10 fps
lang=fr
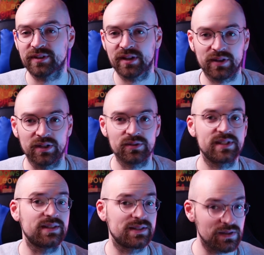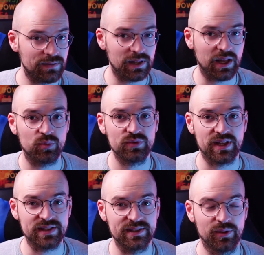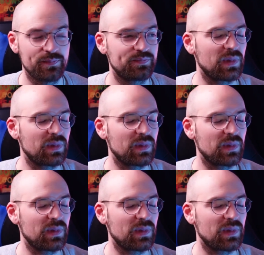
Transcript: d'un freelance qui sait faire de la réponse à un incident.